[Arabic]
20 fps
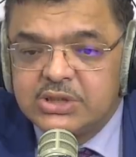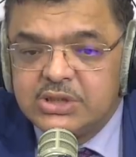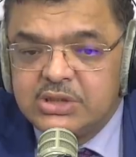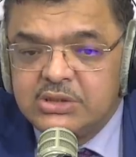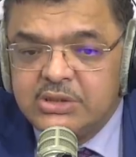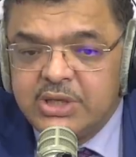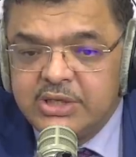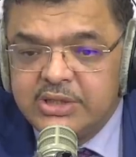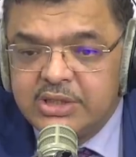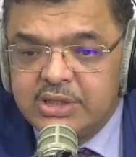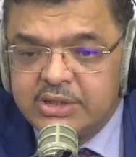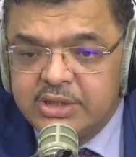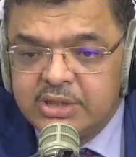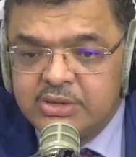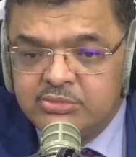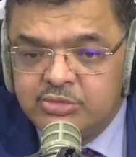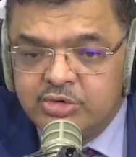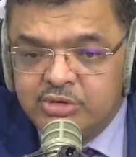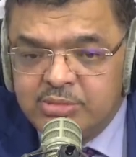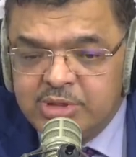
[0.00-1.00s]
احنا
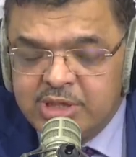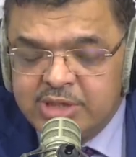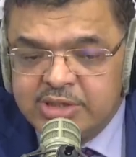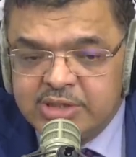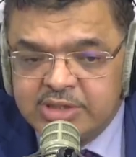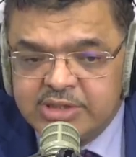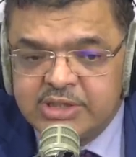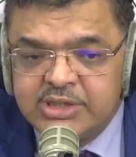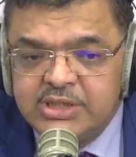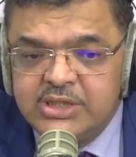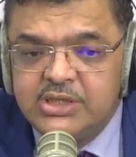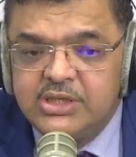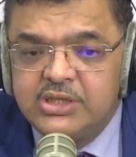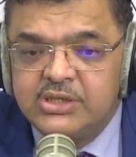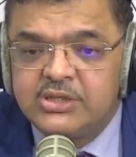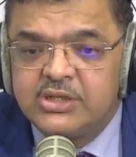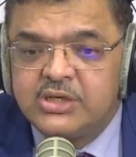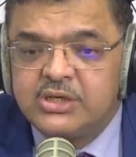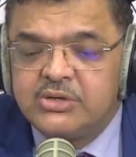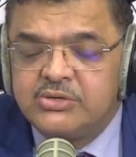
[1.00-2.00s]
نحبوا البلاد
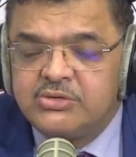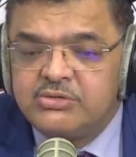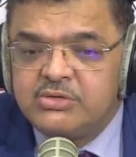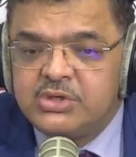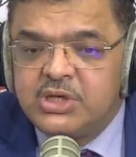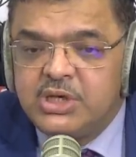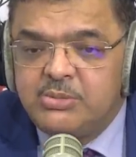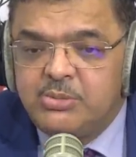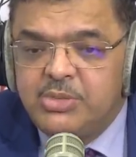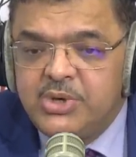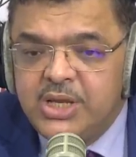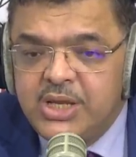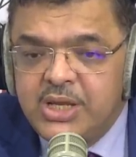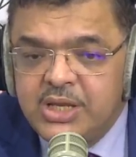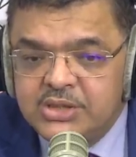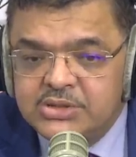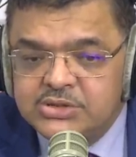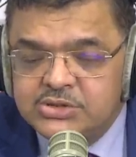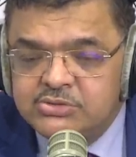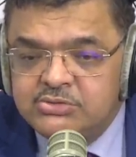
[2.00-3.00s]
تريض ريضونا
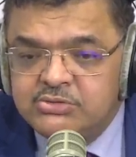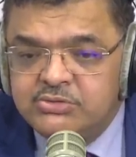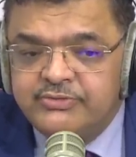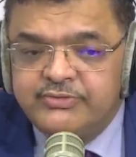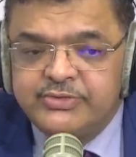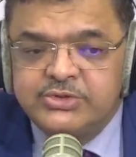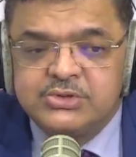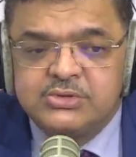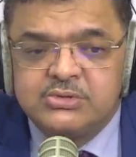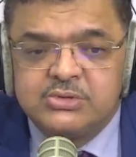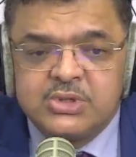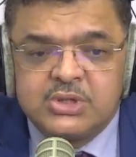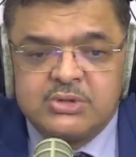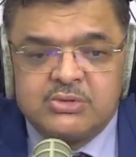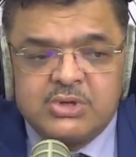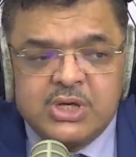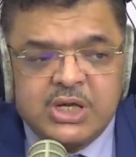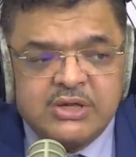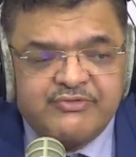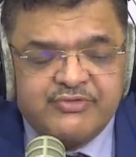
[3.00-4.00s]
البلاد سي لطفي راهو
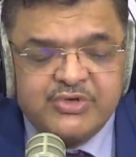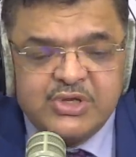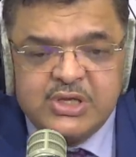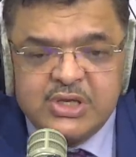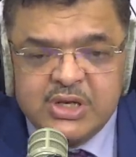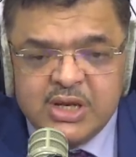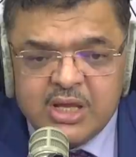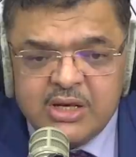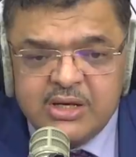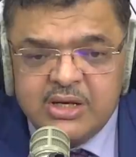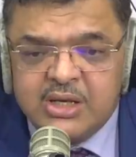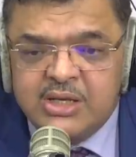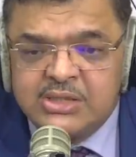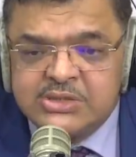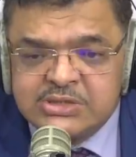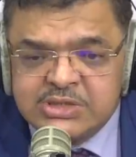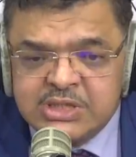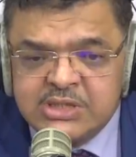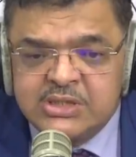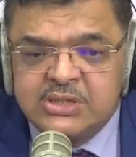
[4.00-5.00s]
خايفين احنا
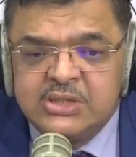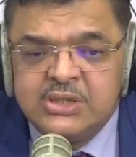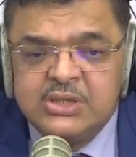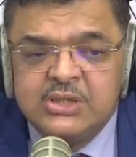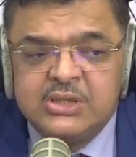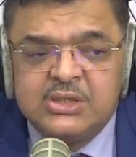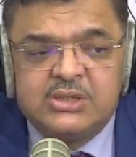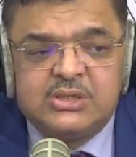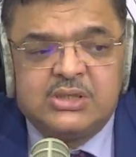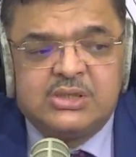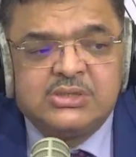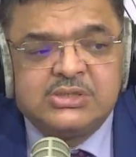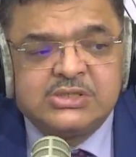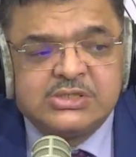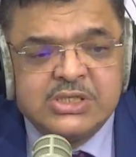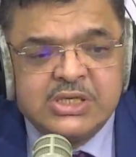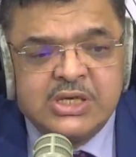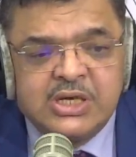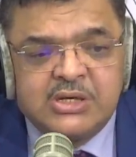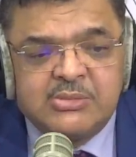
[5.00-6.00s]
خاصه
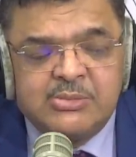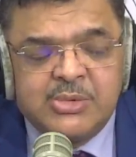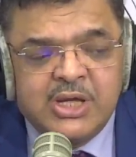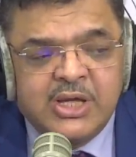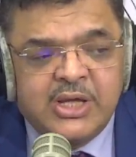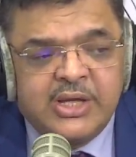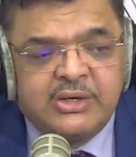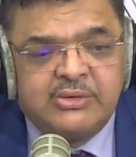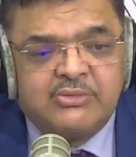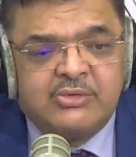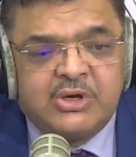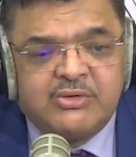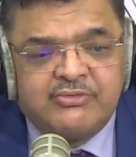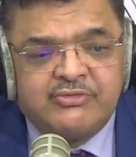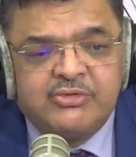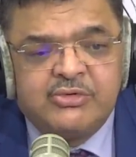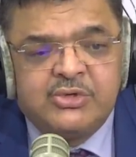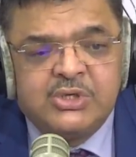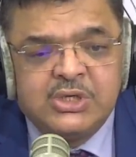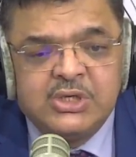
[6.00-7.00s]
نساء كبار
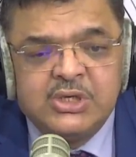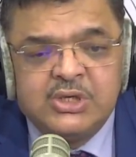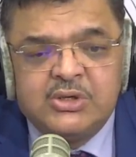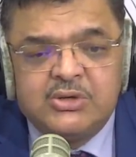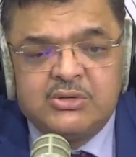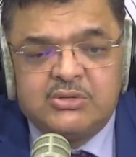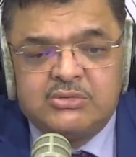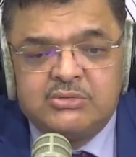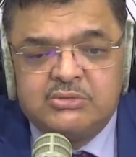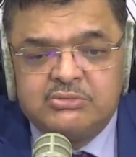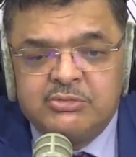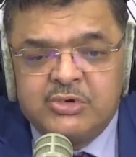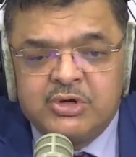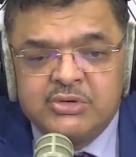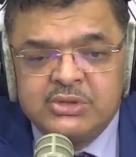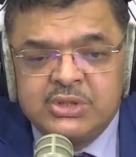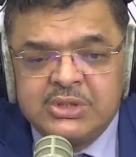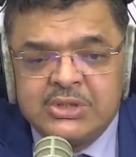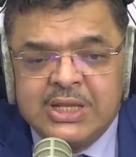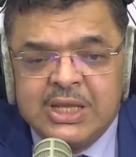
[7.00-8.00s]
يوقفوني
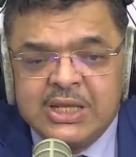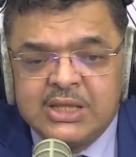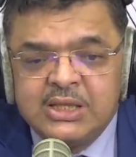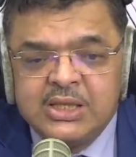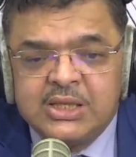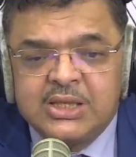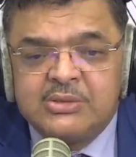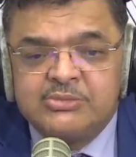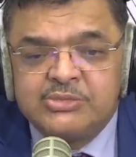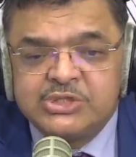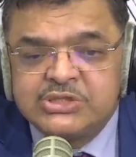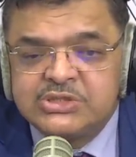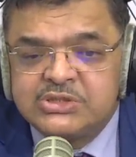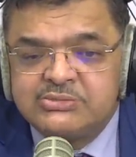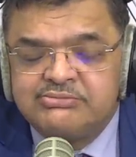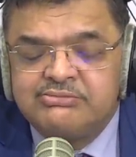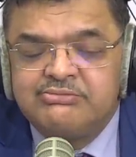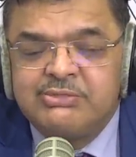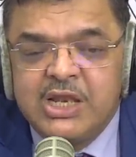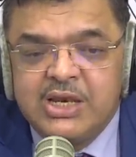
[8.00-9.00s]
والحقيقه باش
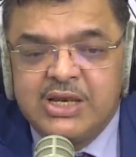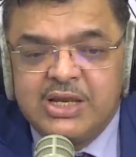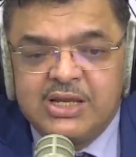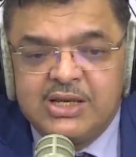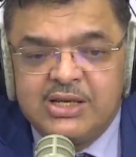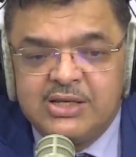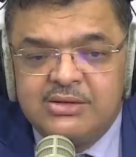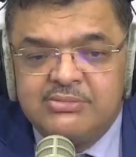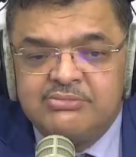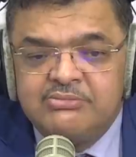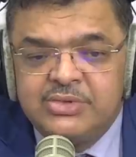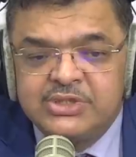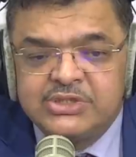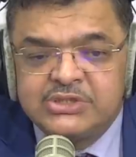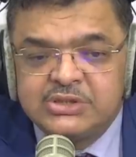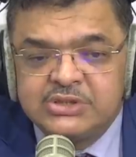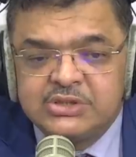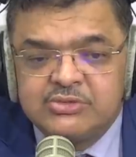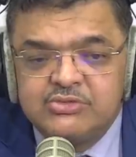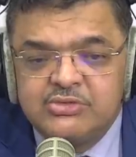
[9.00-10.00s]
معناها
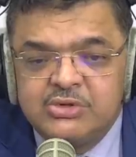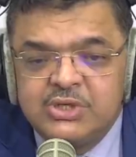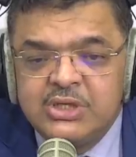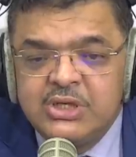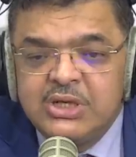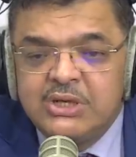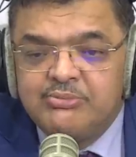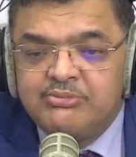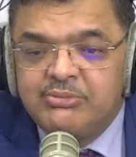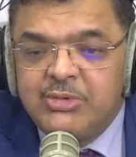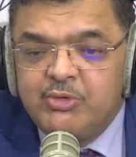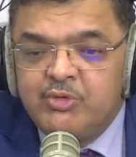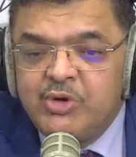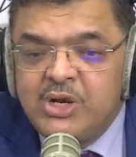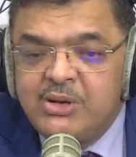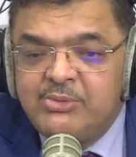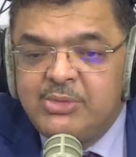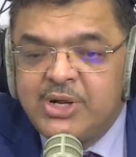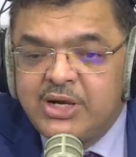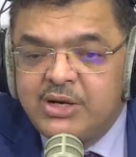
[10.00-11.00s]
باش نقول
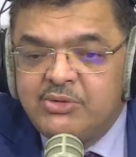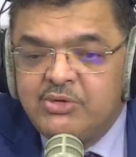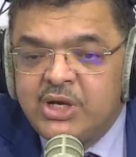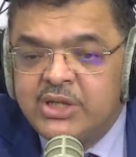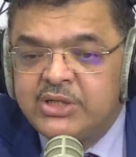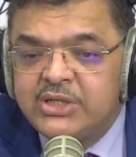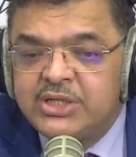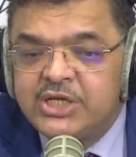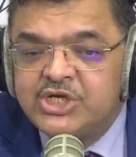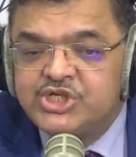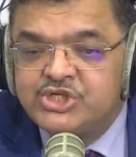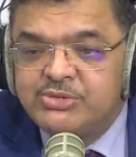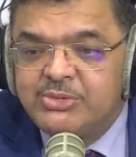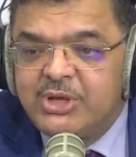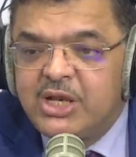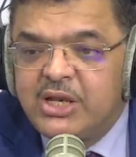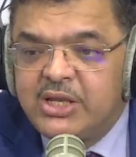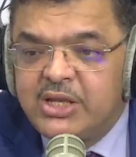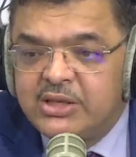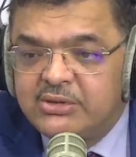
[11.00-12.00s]
ولا مره واحد تهجم
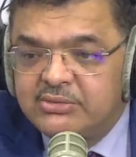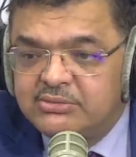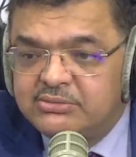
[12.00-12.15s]
عليا